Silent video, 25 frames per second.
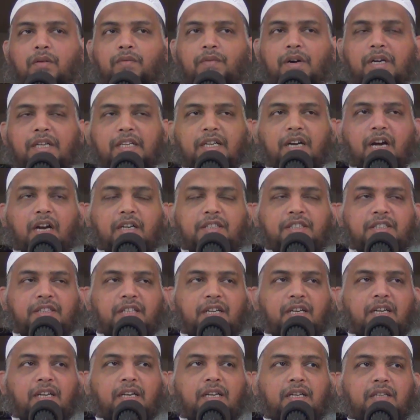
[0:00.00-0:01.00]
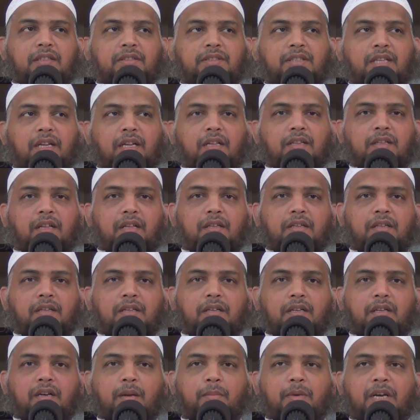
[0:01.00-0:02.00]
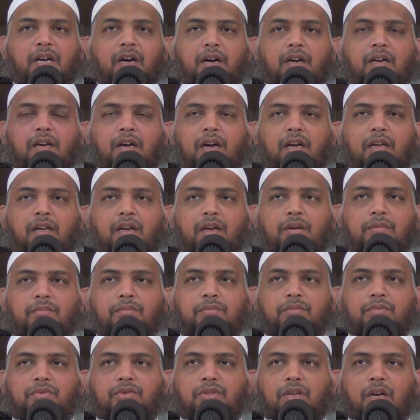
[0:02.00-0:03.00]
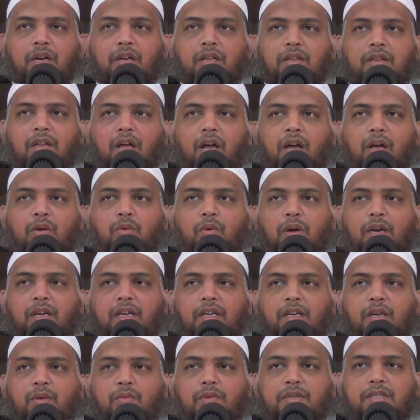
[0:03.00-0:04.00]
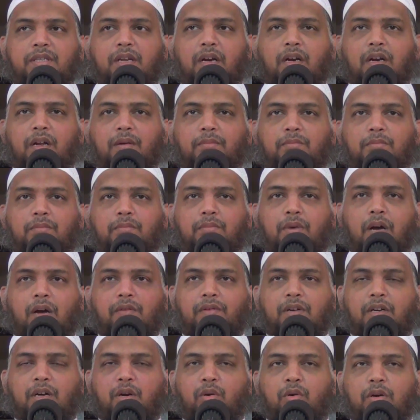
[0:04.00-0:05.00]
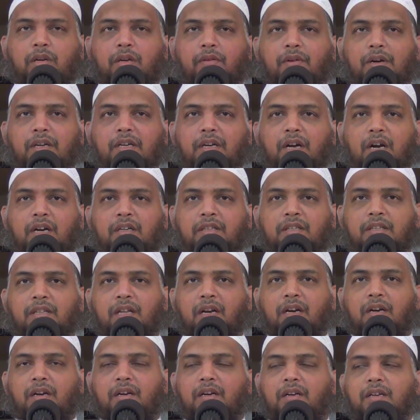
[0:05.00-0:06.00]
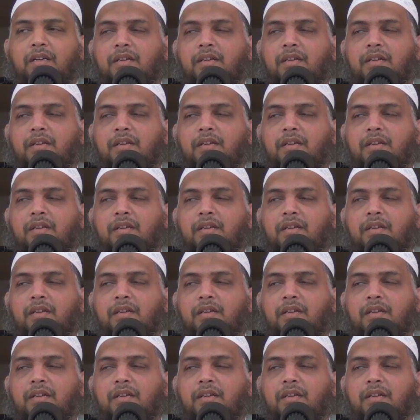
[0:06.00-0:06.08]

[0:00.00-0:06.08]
வழிகாட்டுதலில் சிறந்தது நபிகள் நாயகம் சல்லல்லாஹு அலைஹி வசல்லம் அவர்களுடைய வழிகாட்டுதல்